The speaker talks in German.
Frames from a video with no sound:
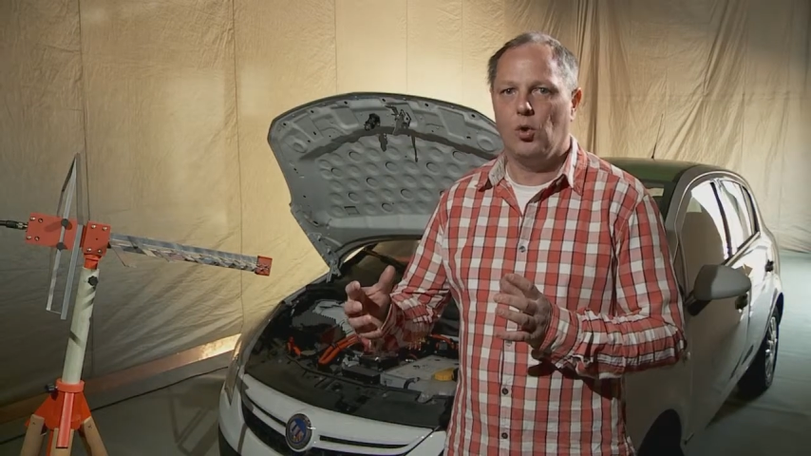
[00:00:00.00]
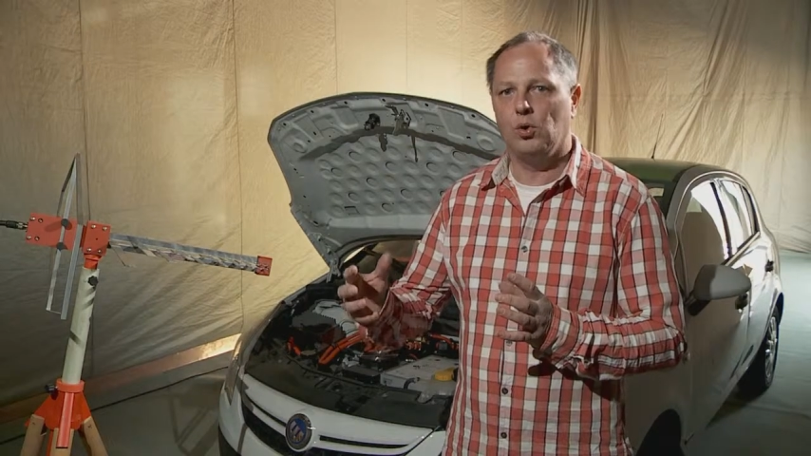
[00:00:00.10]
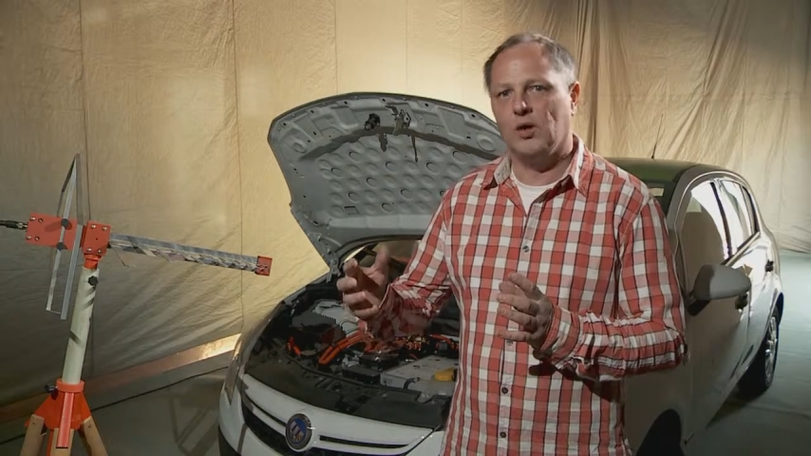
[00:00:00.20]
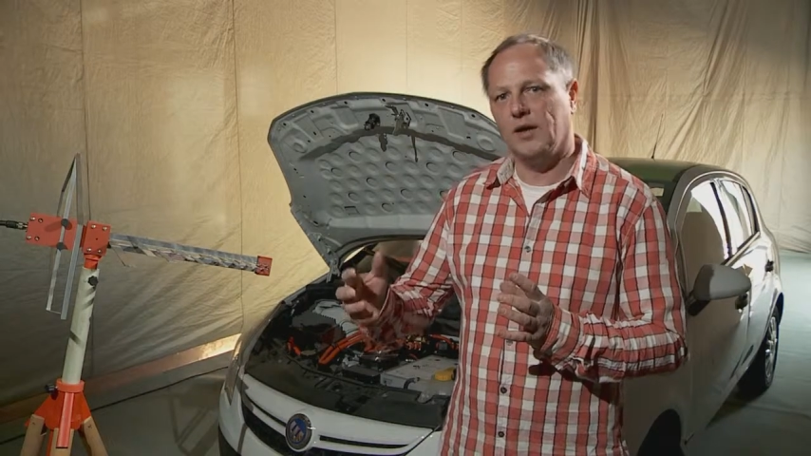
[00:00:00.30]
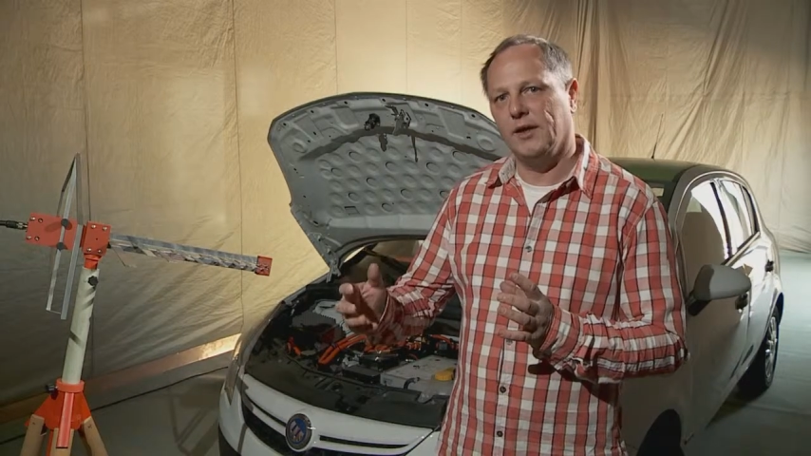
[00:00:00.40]

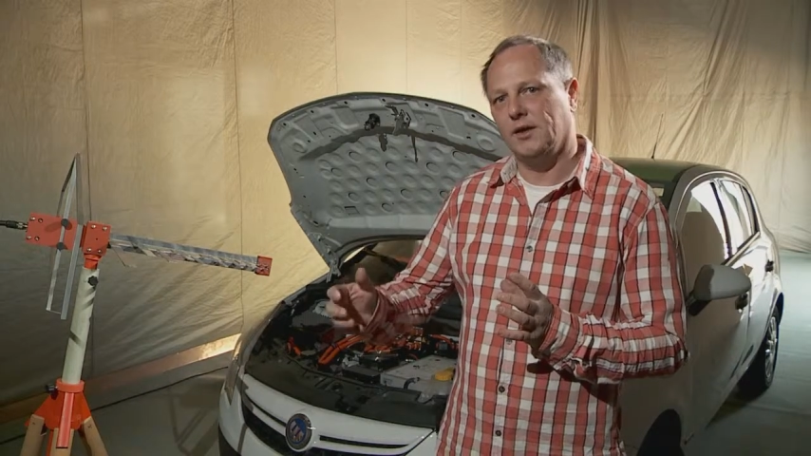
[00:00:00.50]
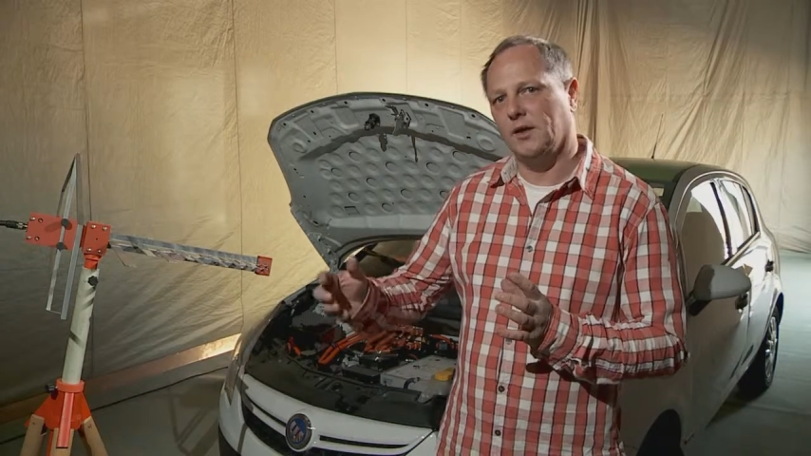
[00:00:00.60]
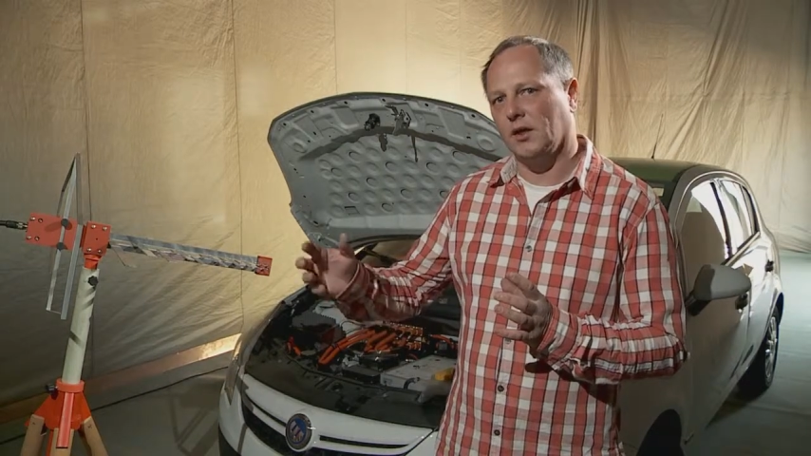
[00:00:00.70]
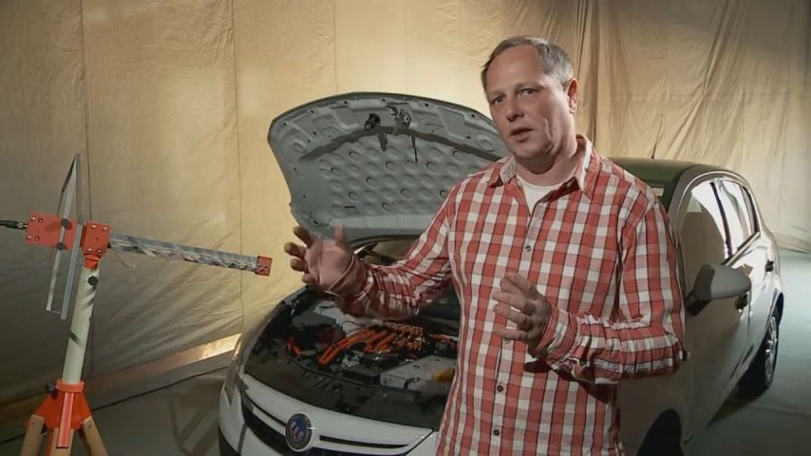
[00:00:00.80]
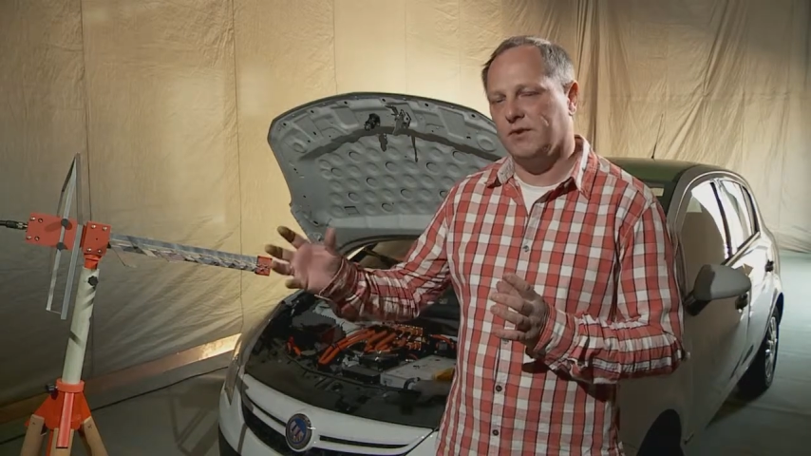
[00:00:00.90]
und kann ein
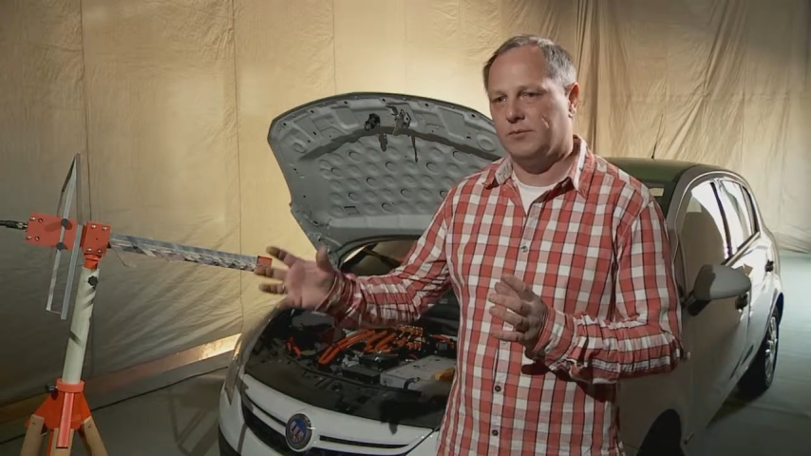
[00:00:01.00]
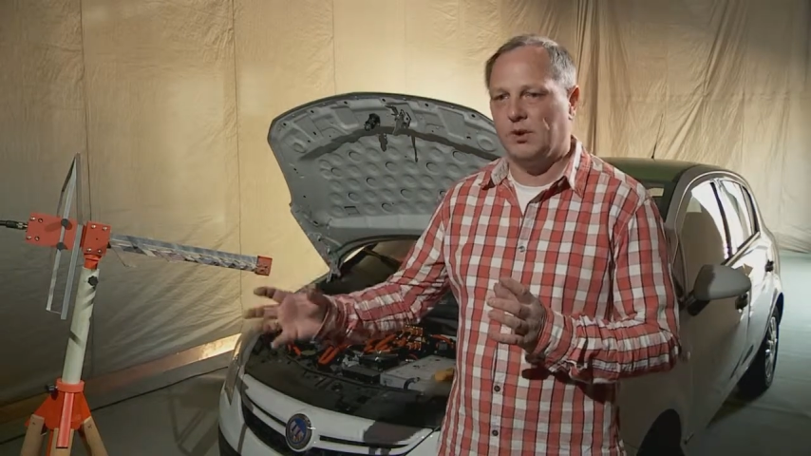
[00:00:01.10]
Gerät, was